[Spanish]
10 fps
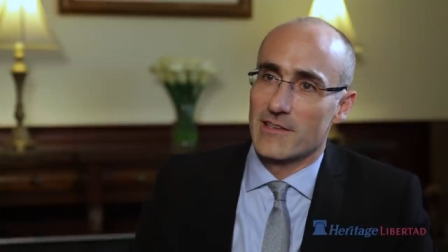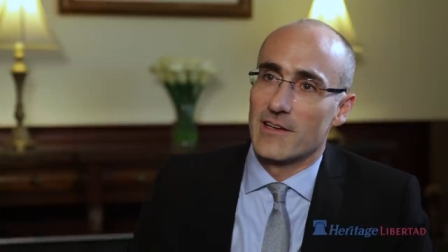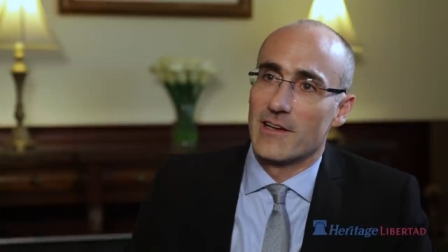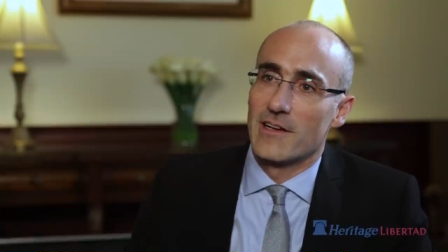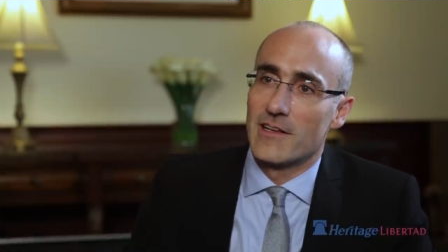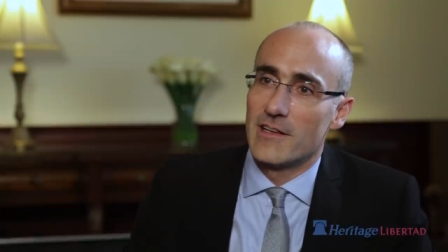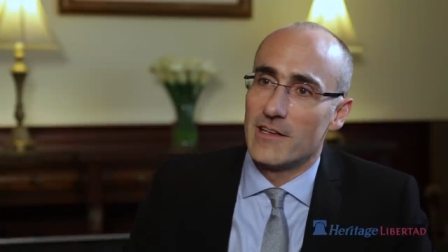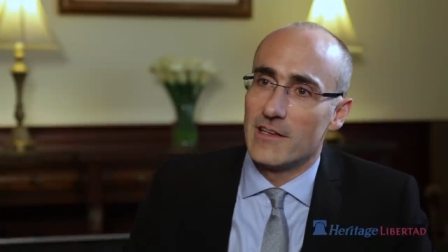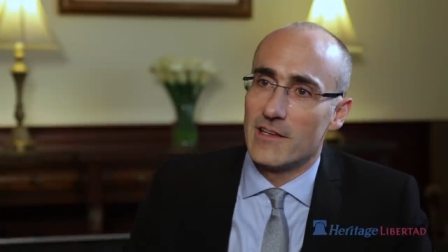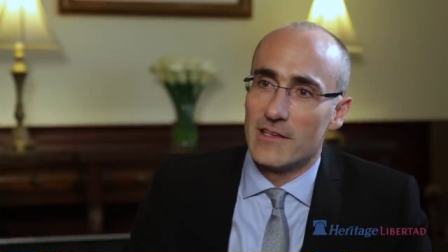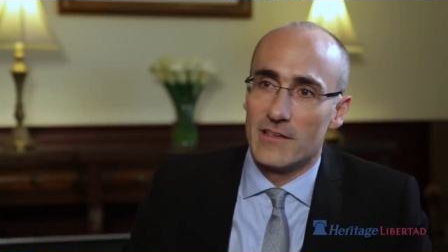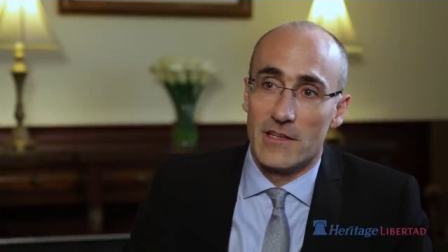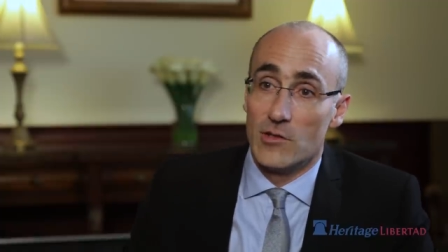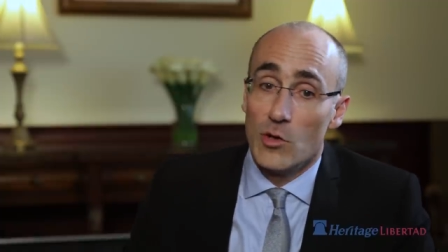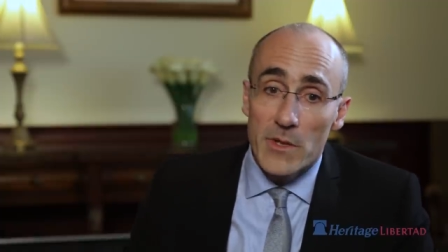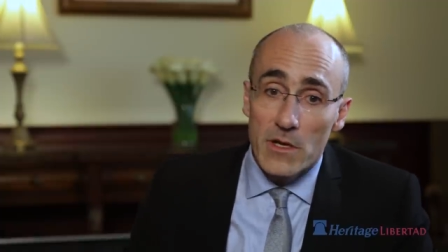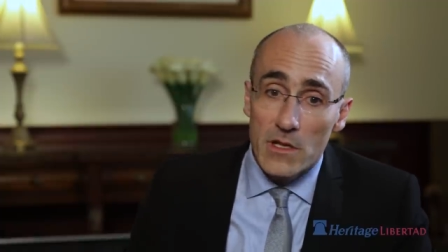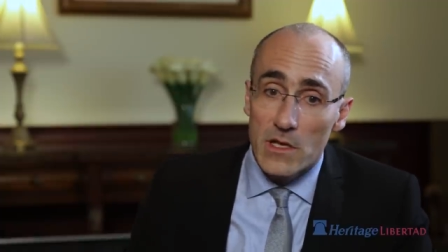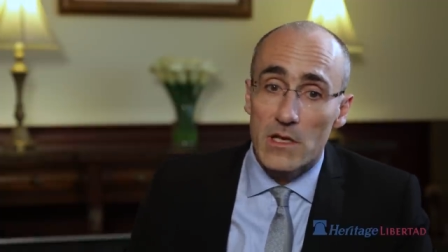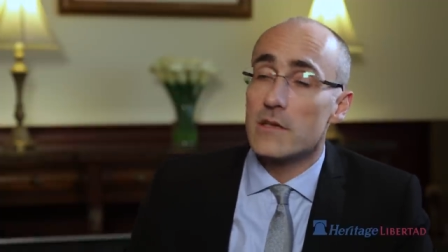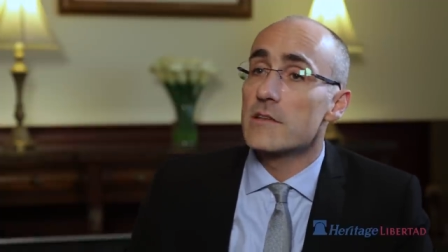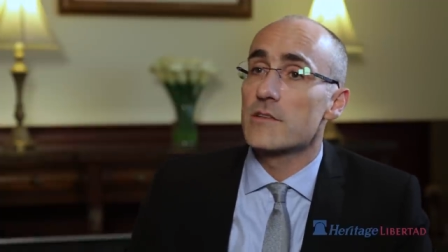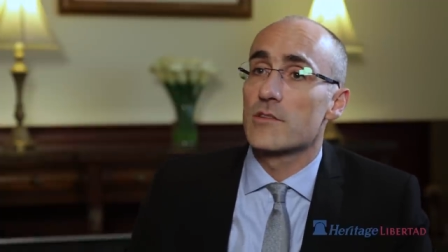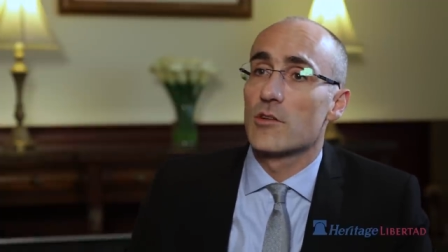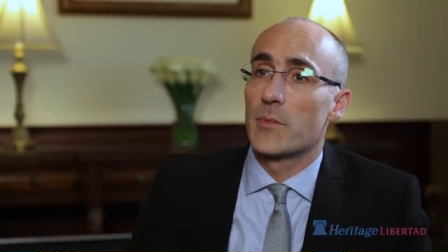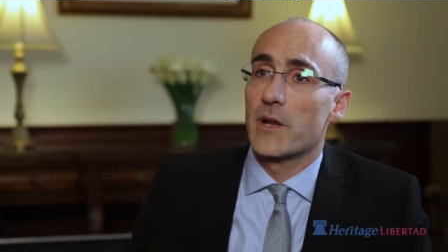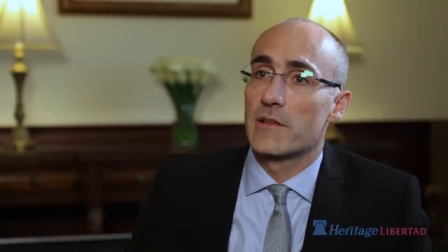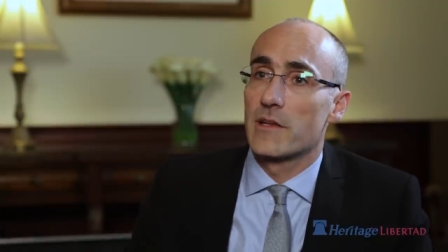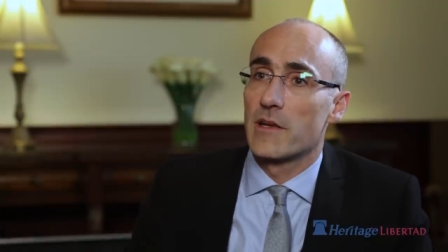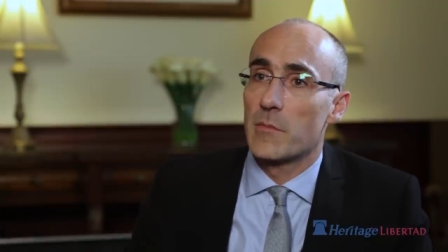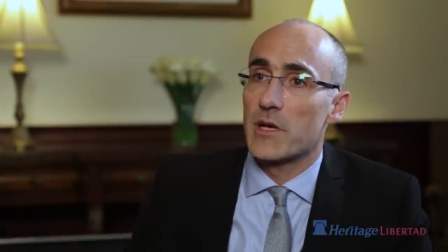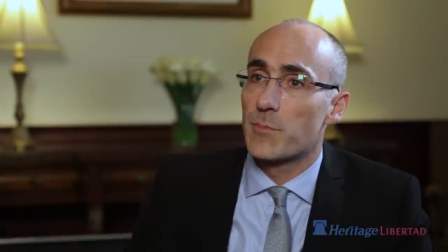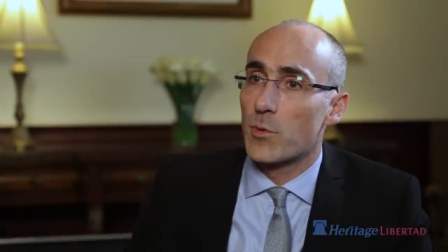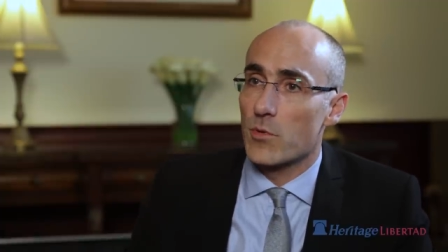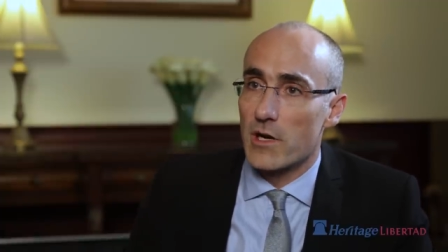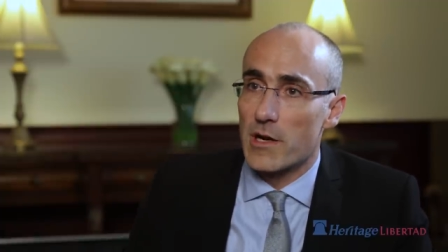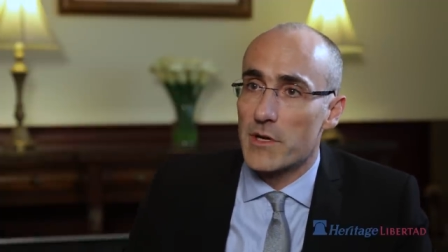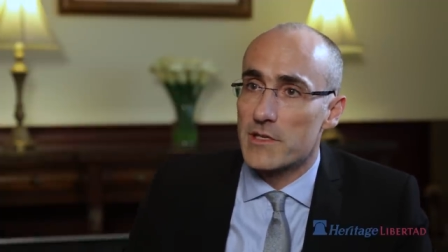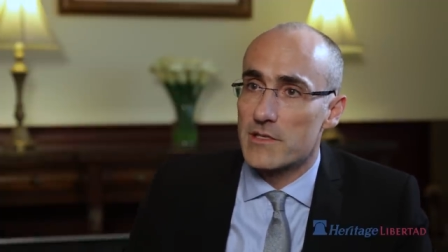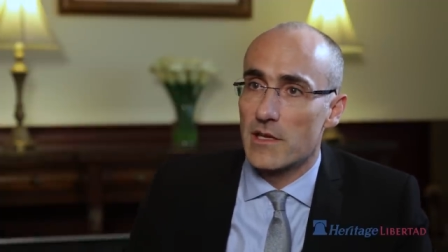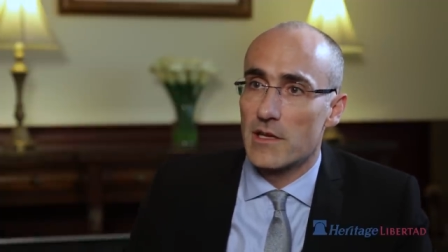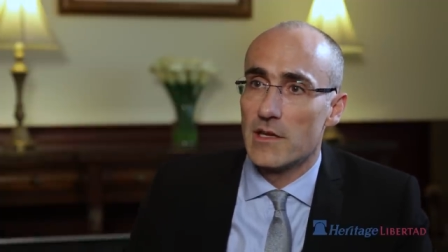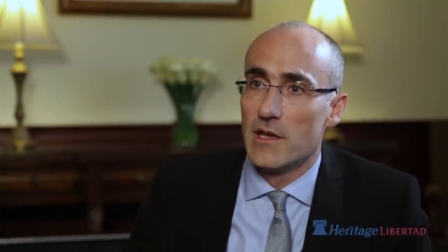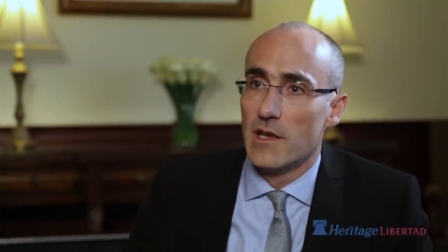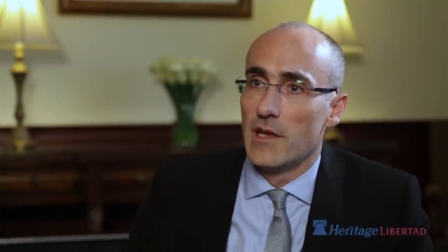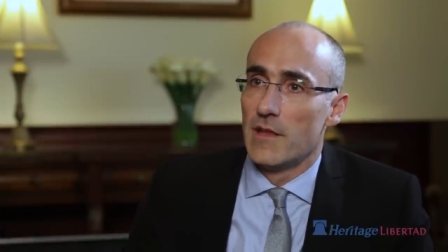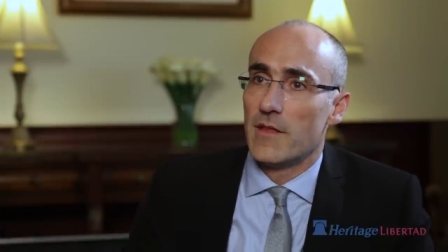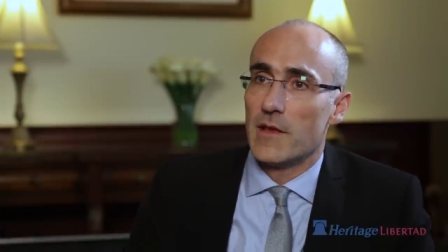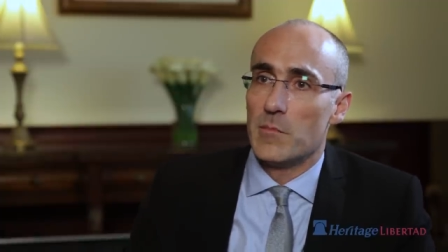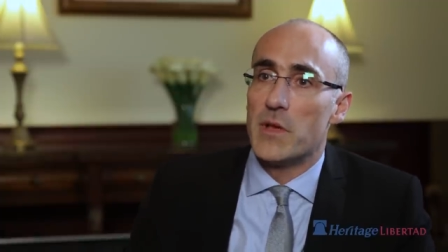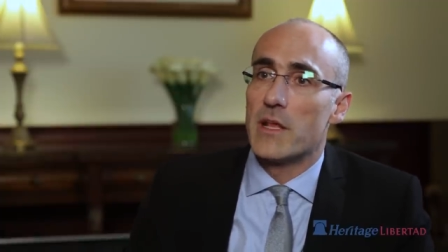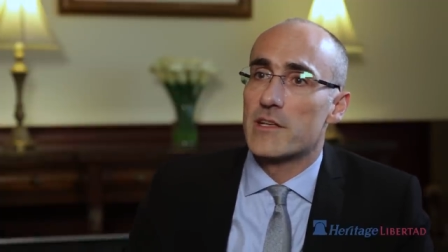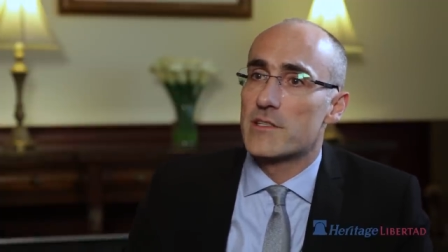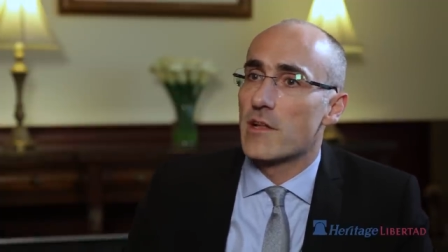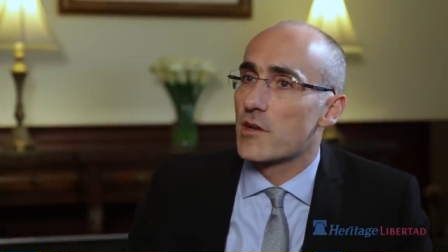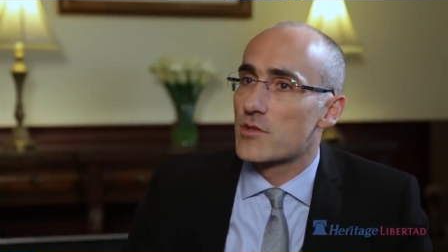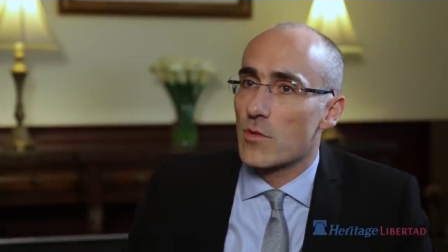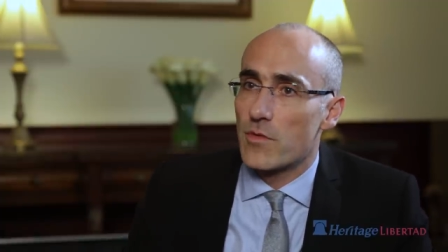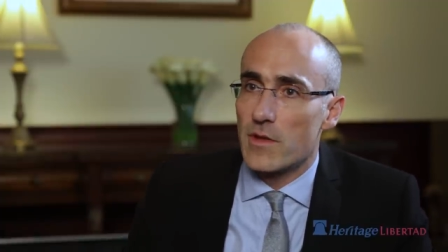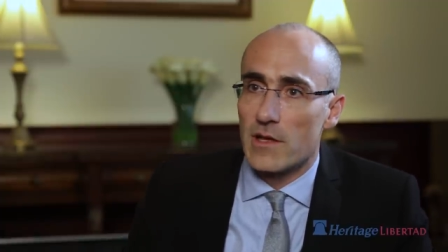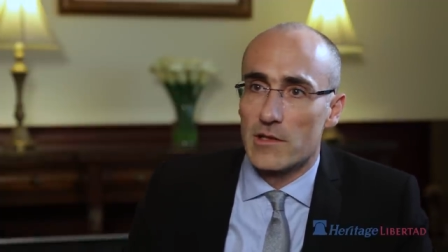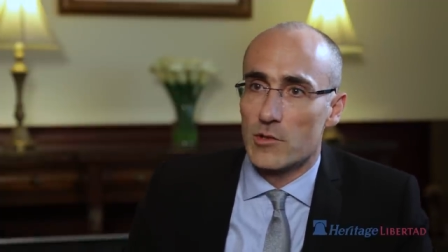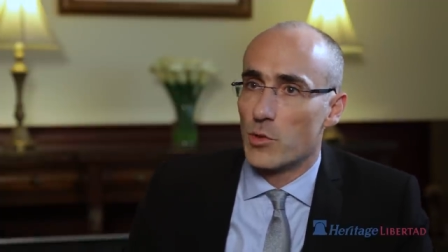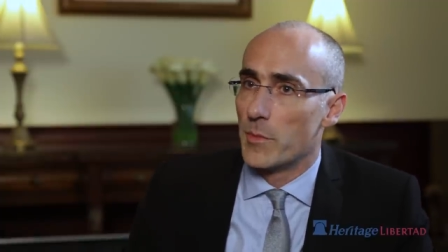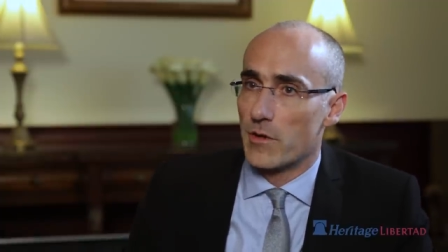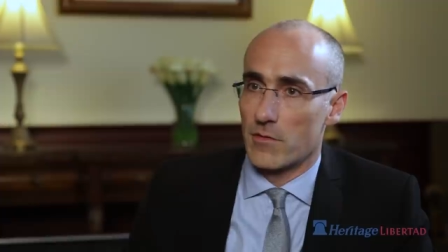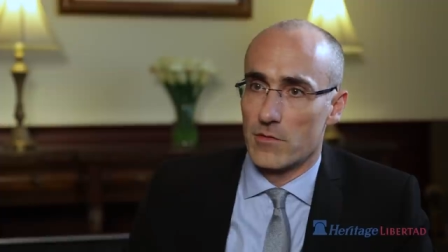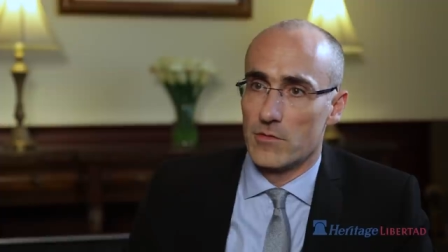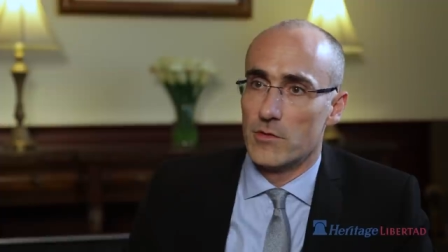Ah, y, no vienen aquí solo para tener más programas de, bienestar social del gobierno.